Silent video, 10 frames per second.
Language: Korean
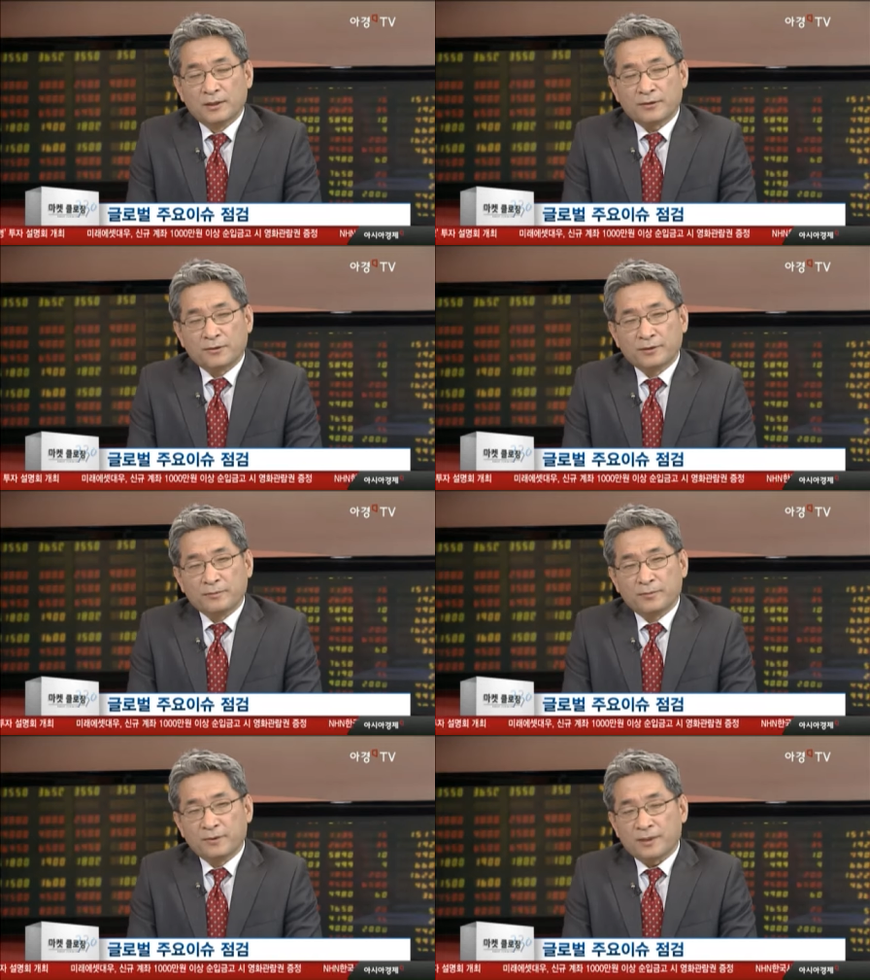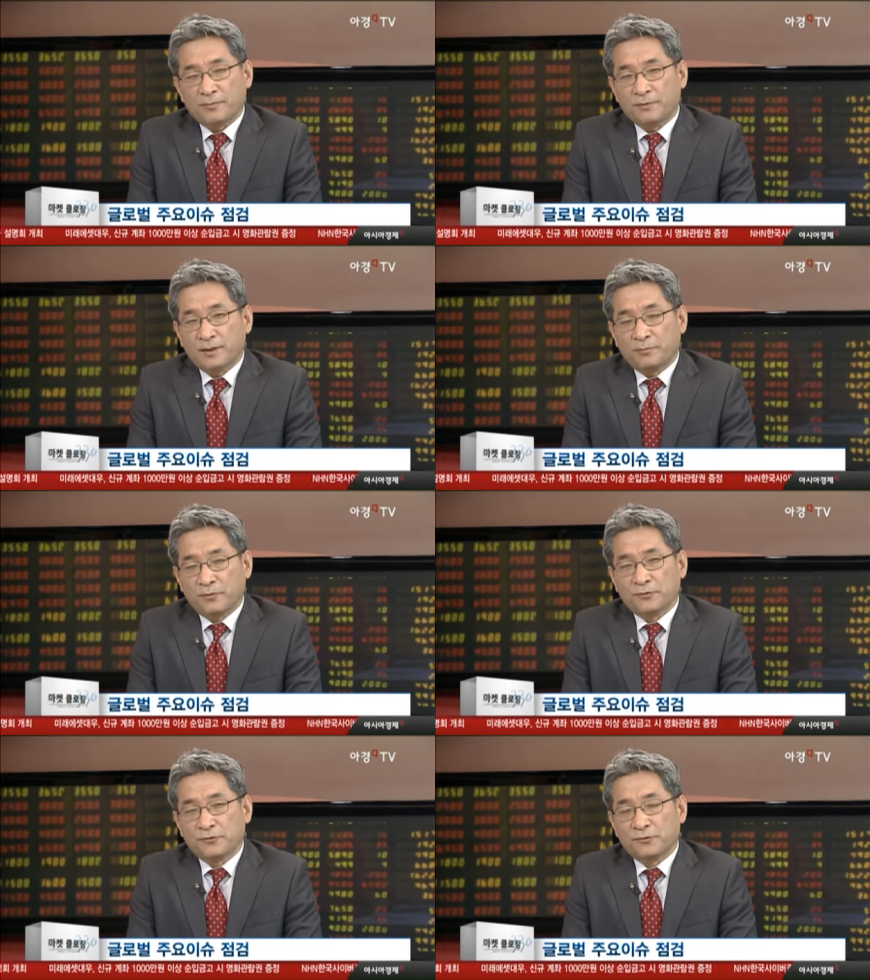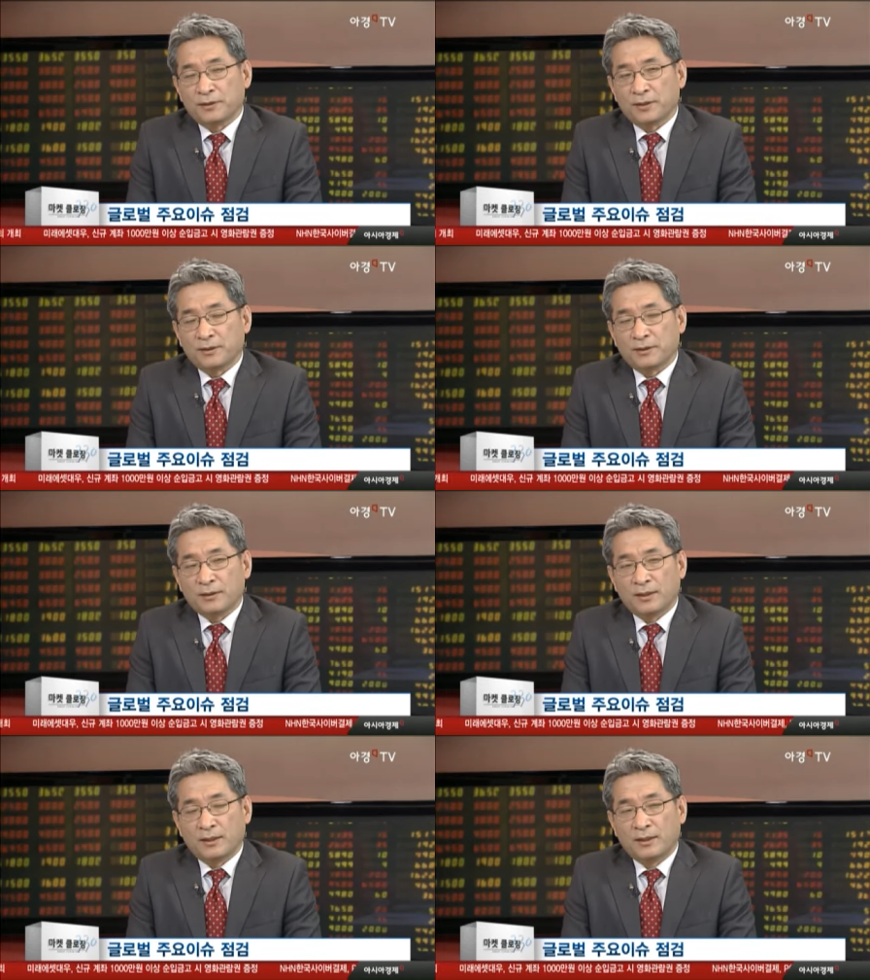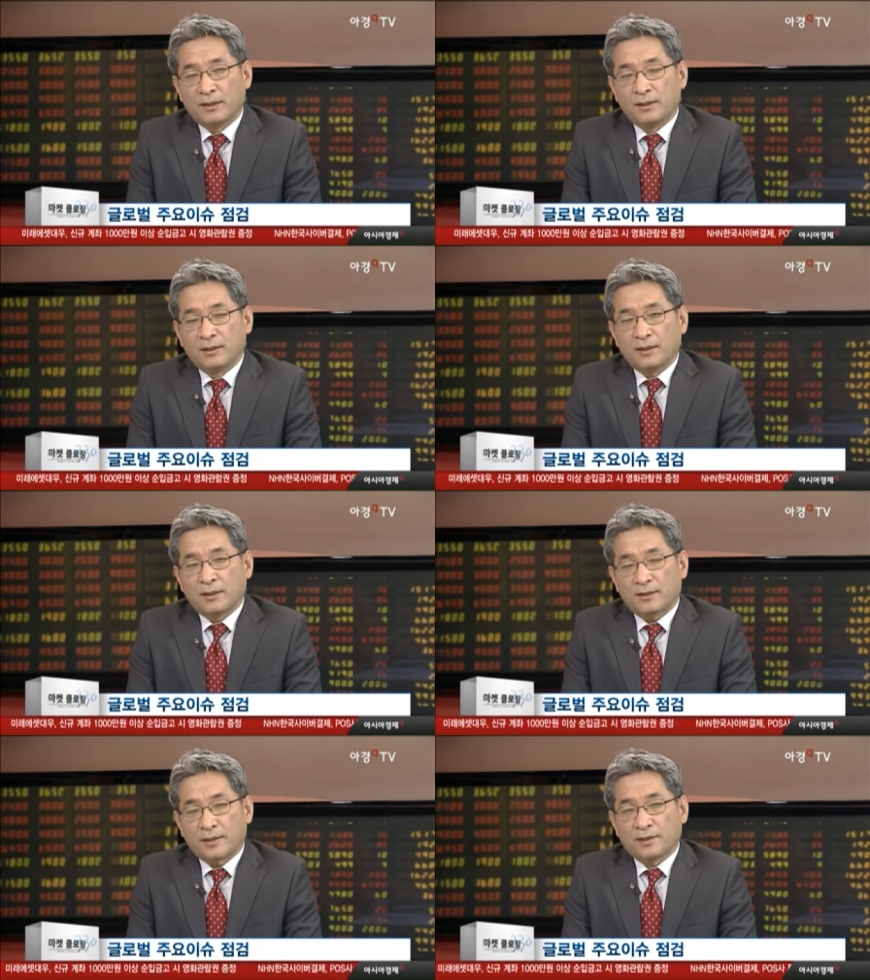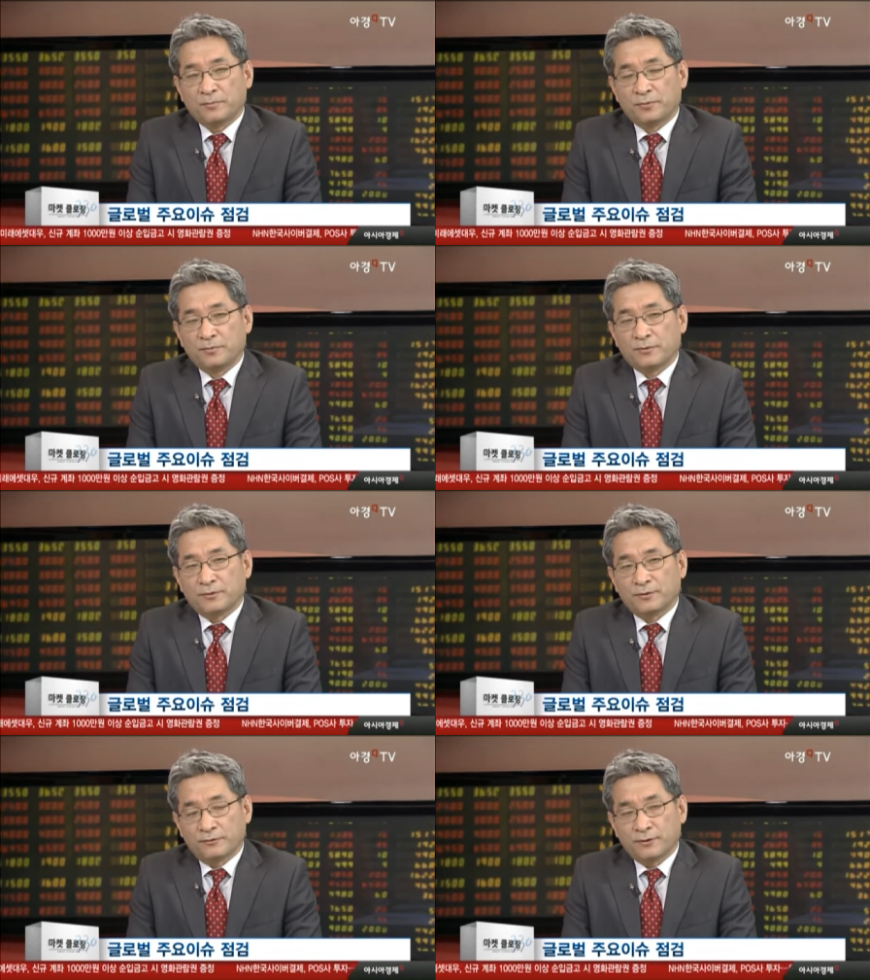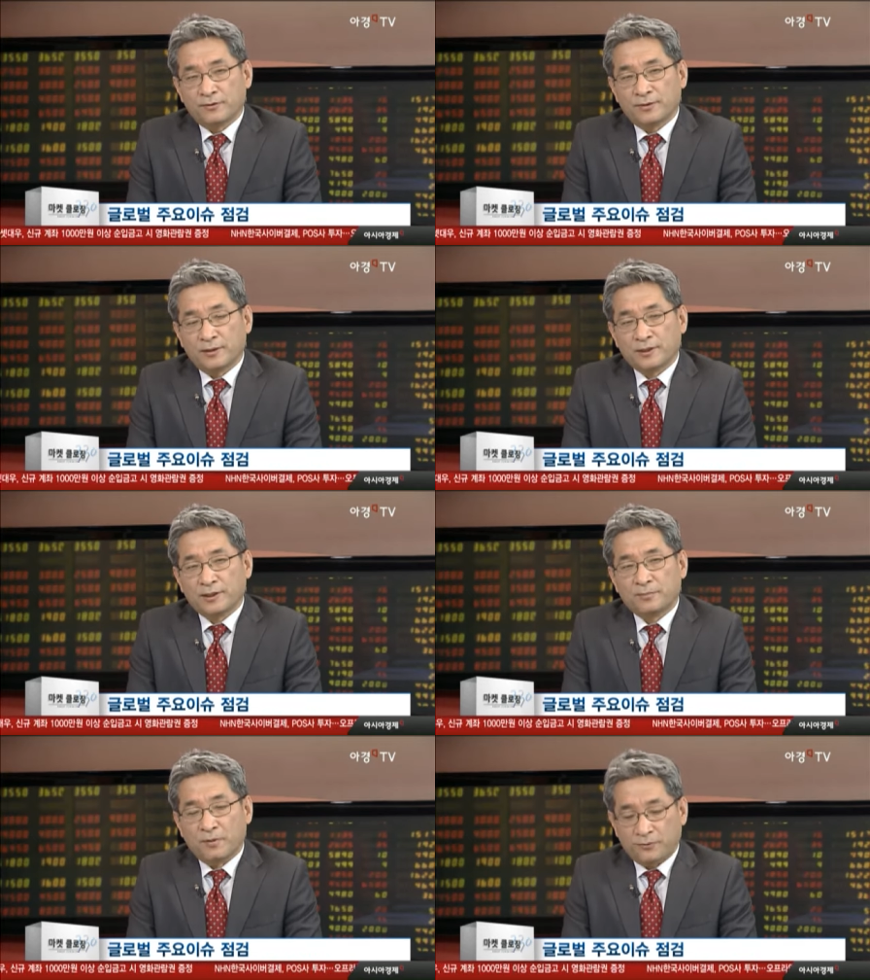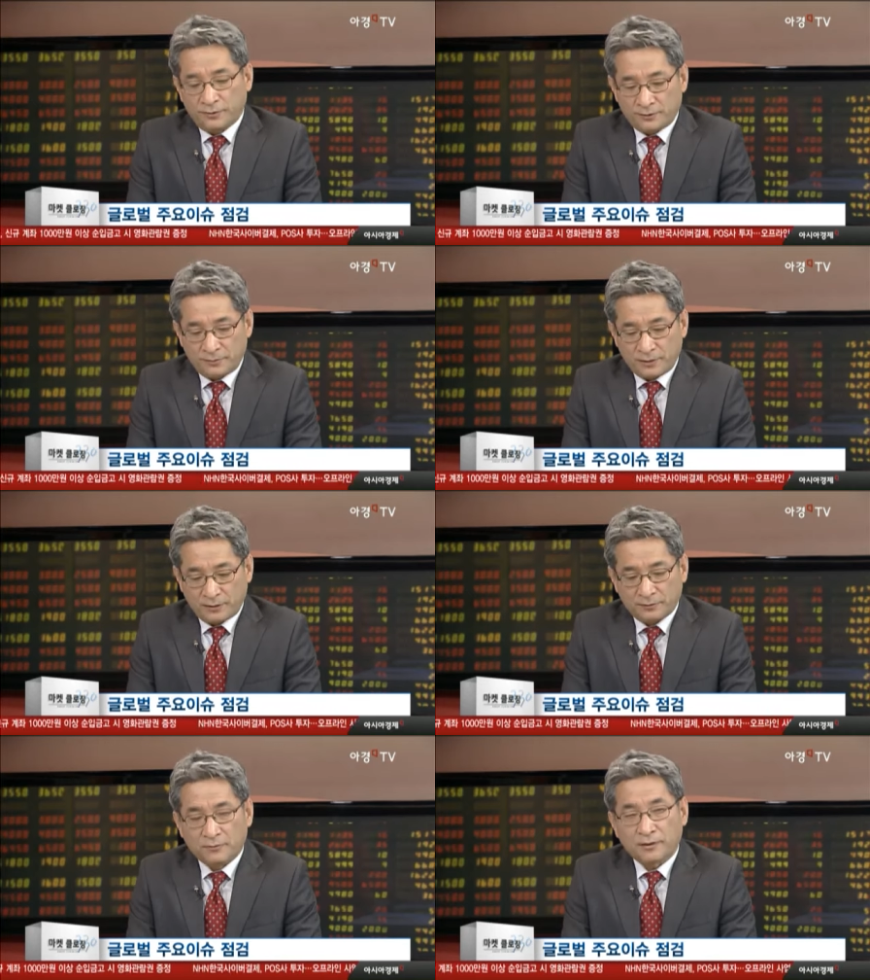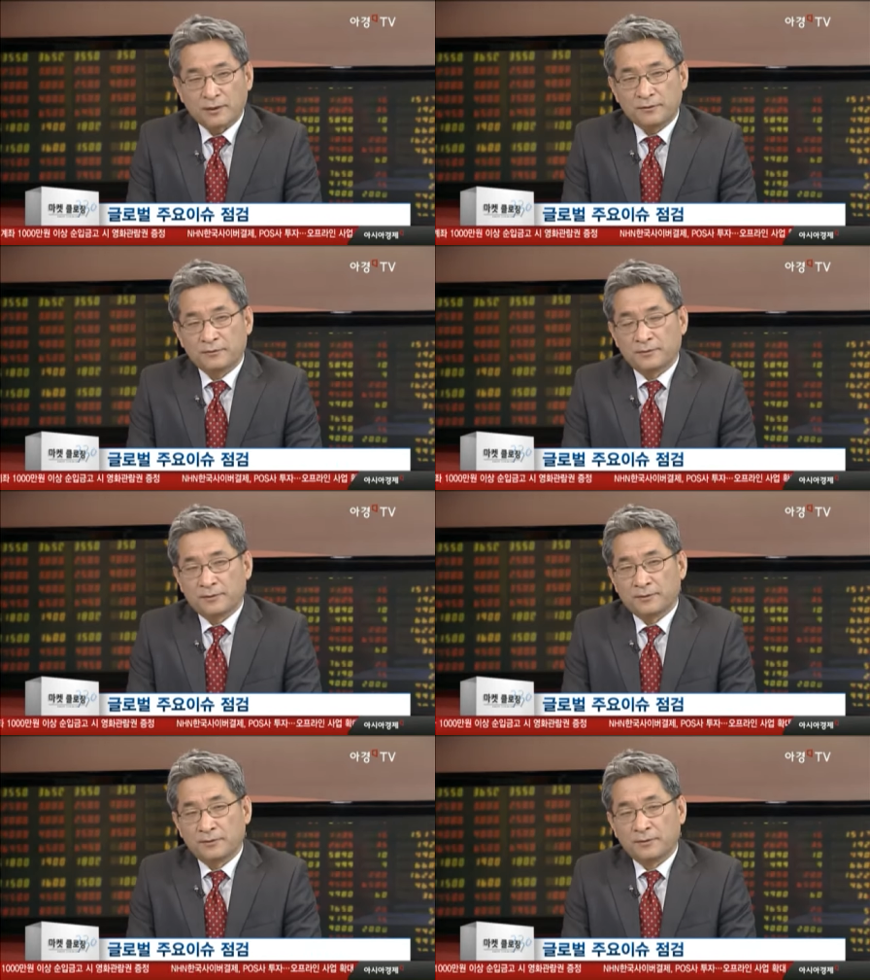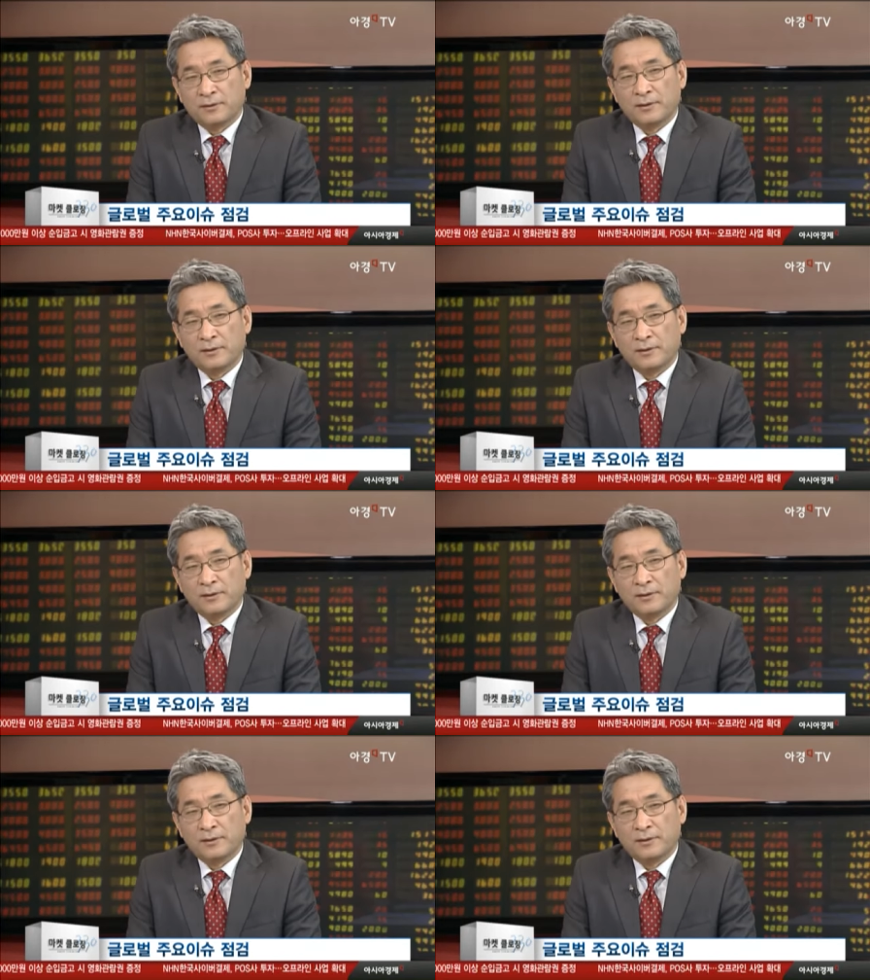경제 부분 3대 모순 중에 하나가 자산버블, 그 중에서도 증시버블이었습니다. 그것과 관련돼서